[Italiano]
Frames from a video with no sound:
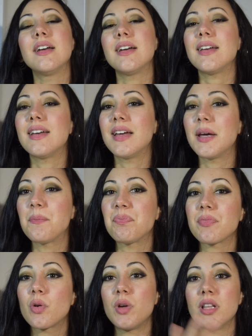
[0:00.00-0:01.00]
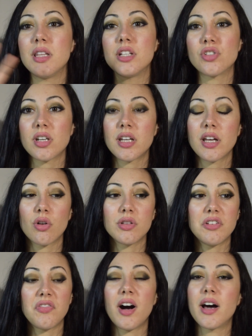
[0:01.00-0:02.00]
ehm, quindi cercherò
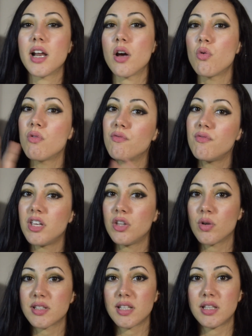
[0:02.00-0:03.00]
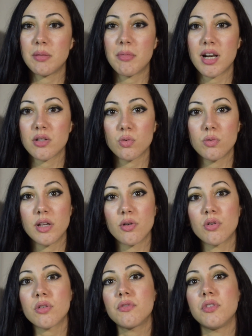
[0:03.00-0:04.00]
di fare un video a settimana sul
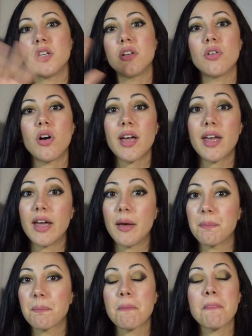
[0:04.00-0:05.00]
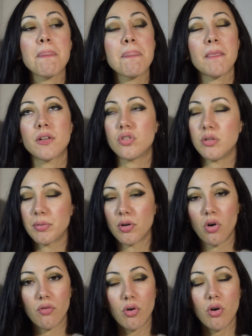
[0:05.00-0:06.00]
Nero Corvino e ci
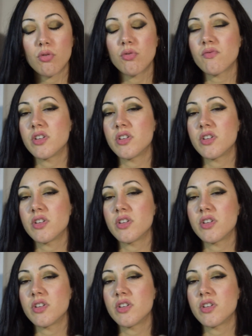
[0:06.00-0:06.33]
provo, un